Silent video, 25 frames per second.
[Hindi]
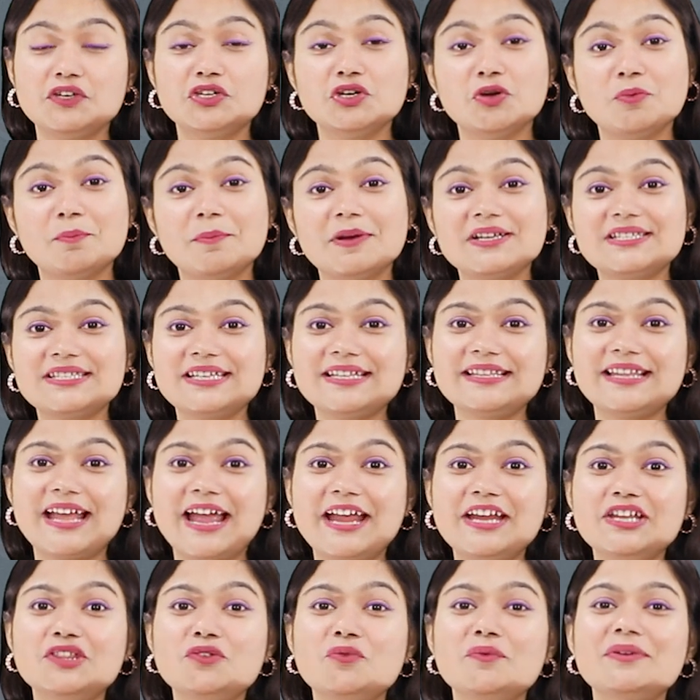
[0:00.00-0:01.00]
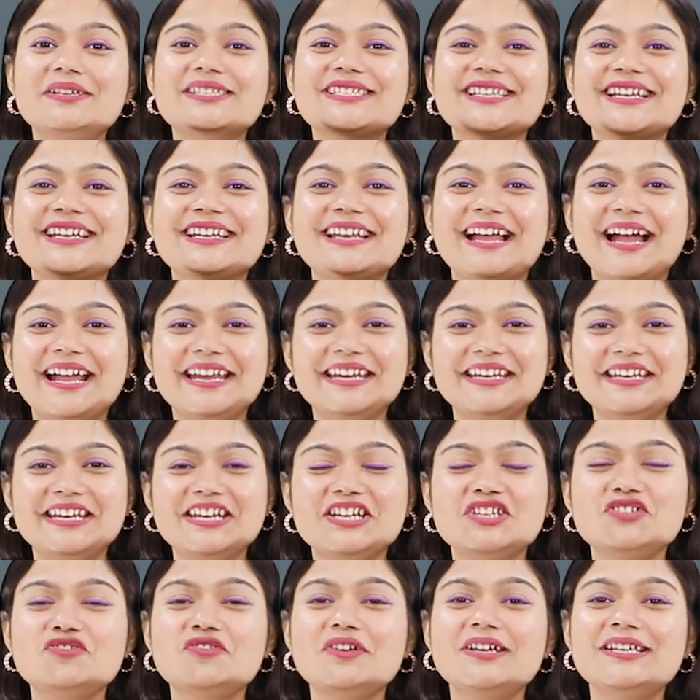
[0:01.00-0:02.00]
वीडियो पसंद आई तो इसे लाइक
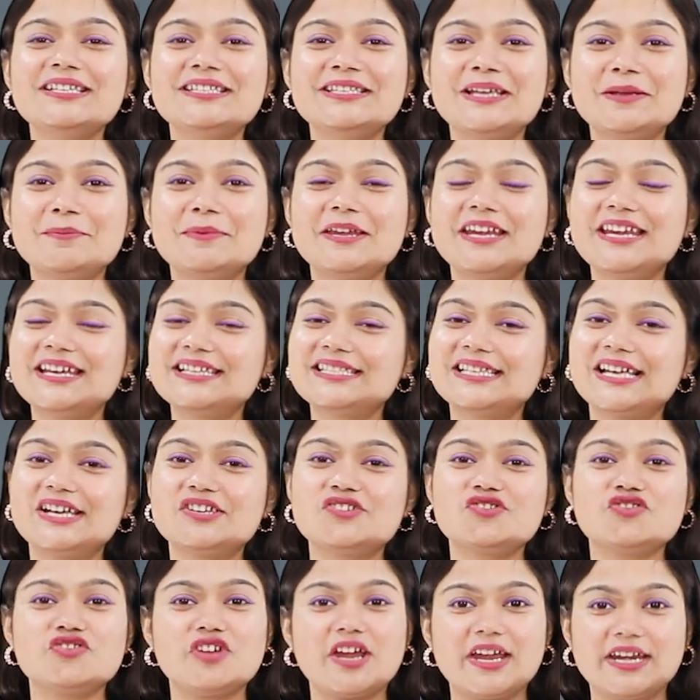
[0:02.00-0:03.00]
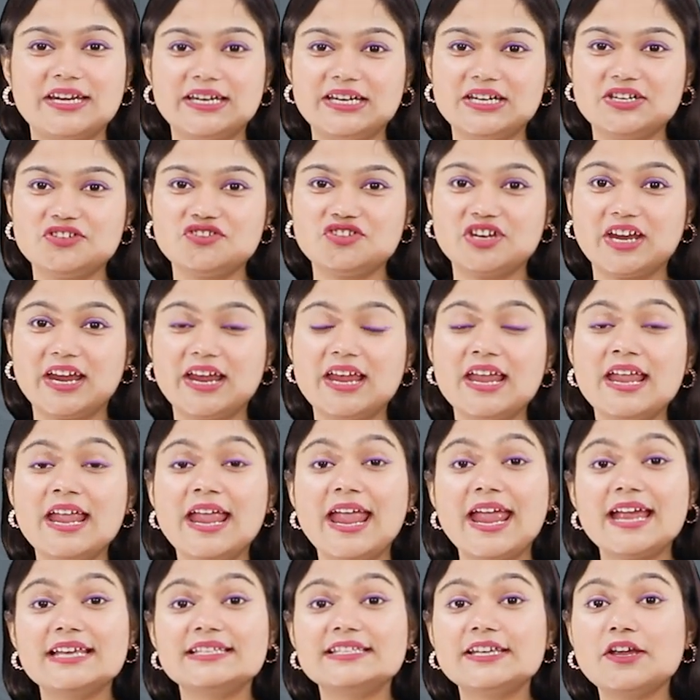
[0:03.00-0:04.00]
कीजिए सभी के साथ शेयर कीजिए
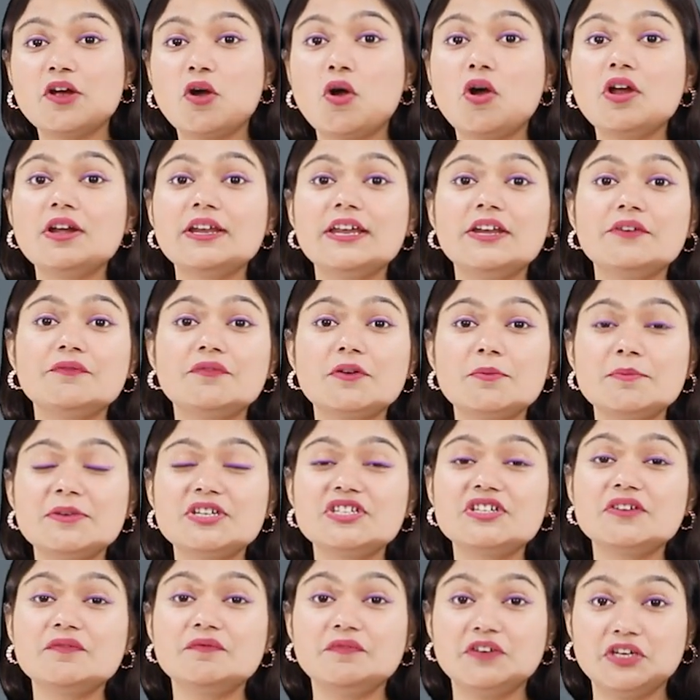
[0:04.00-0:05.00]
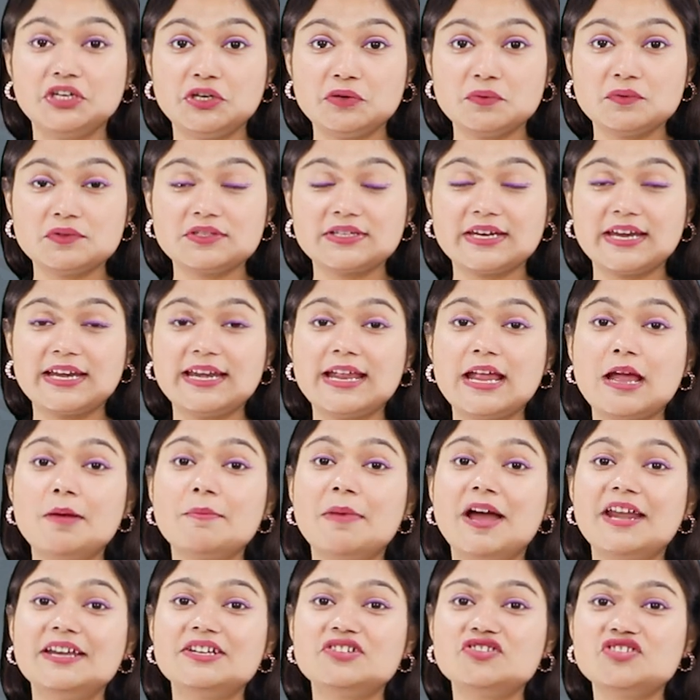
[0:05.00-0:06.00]
ऐसे और इन्फॉर्मेटिव वीडियोस के लिए
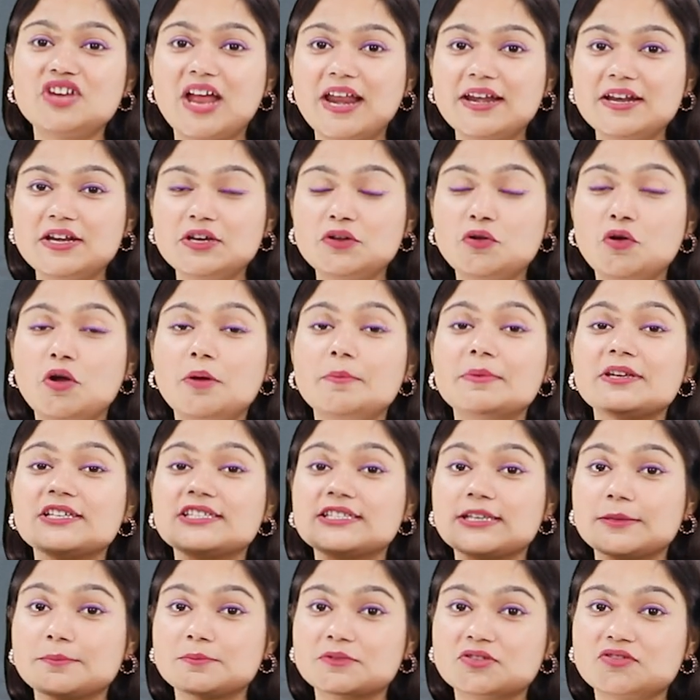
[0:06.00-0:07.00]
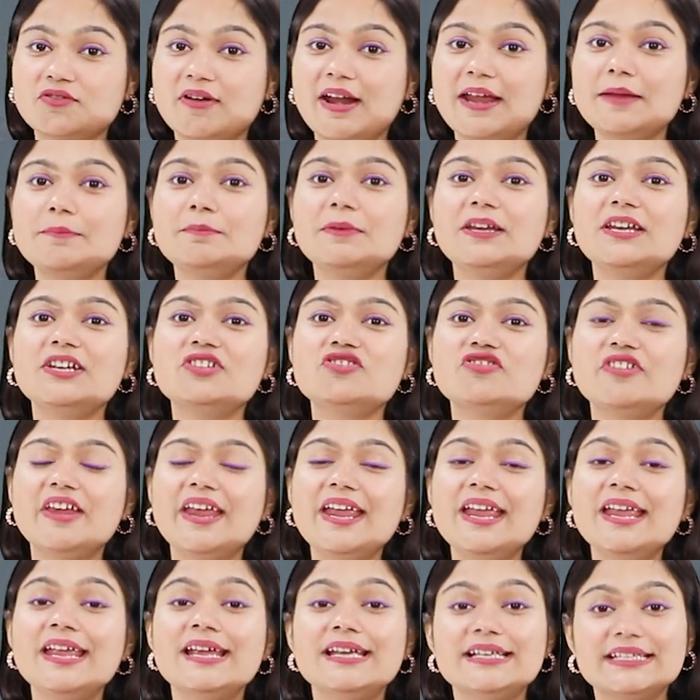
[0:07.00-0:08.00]
हमारे चैनल को अभी सब्सक्राइब कीजिए
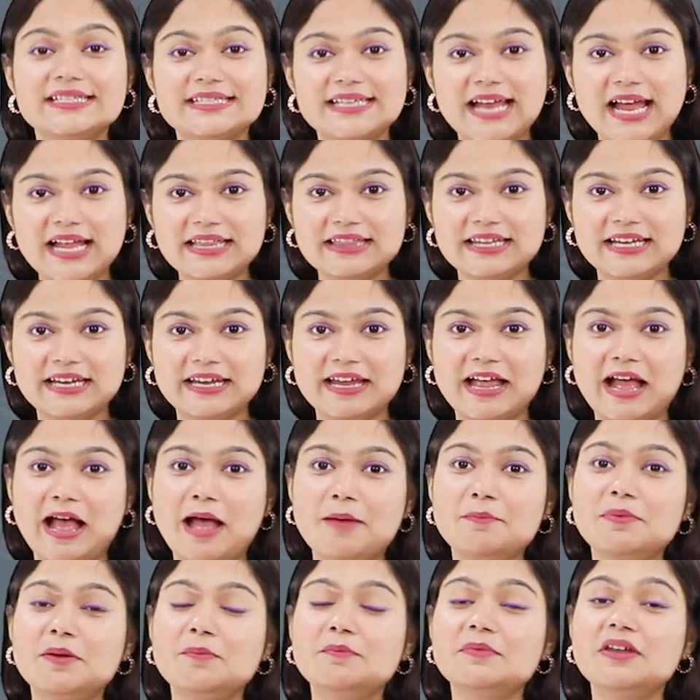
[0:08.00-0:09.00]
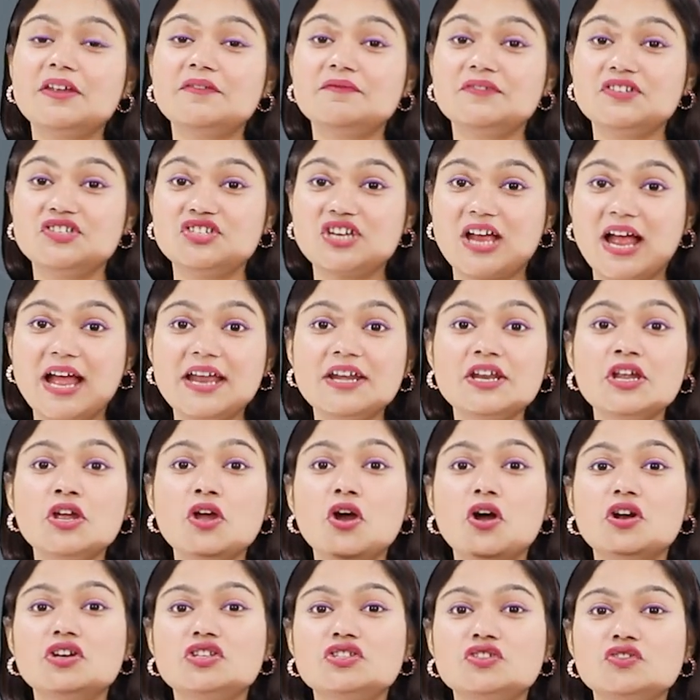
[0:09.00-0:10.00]
साथ ही आप अपने विचार
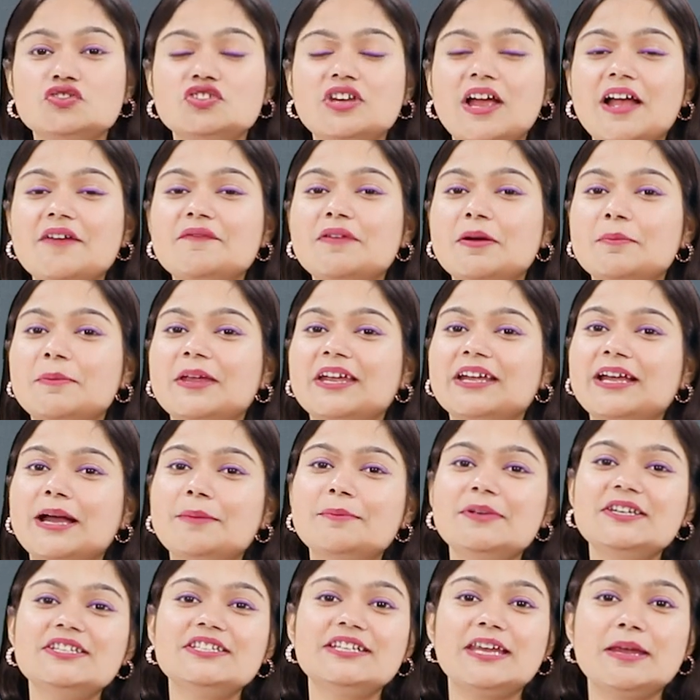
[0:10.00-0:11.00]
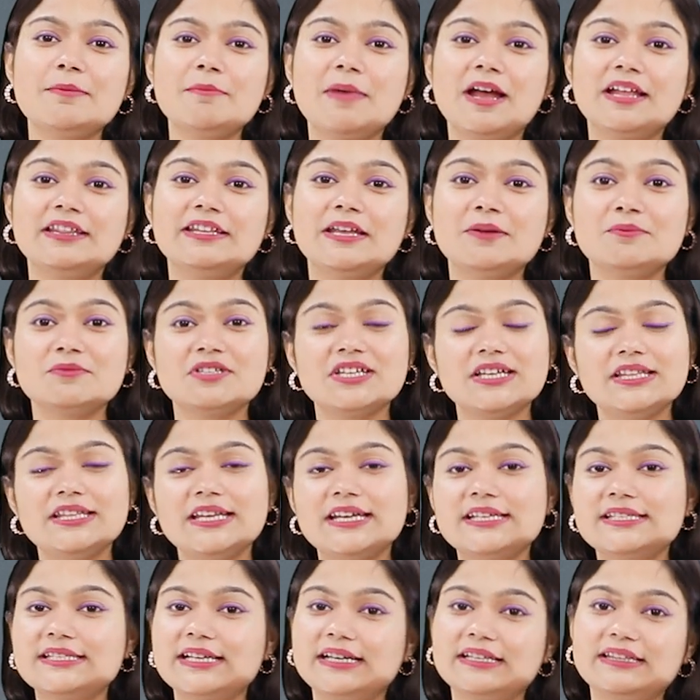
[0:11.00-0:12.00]
और सुझाव हमें कमेंट के माध्यम से
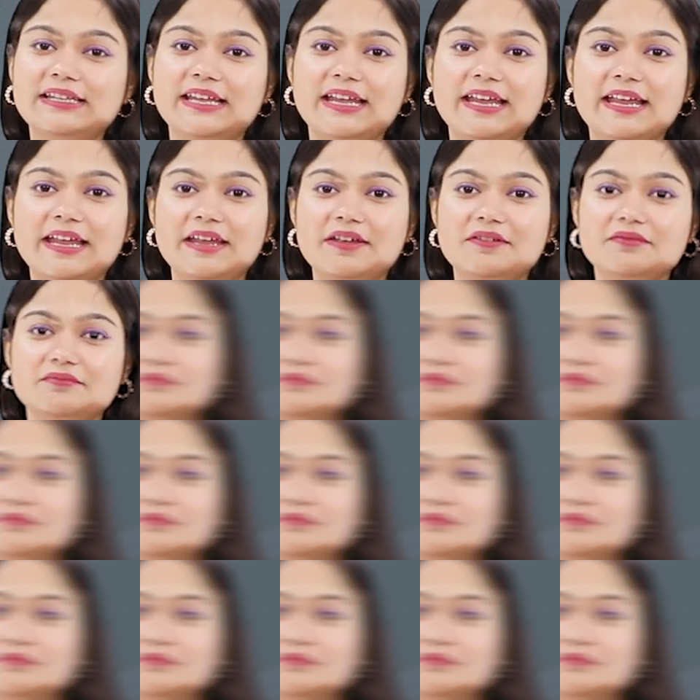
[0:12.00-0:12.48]
दे सकते हैं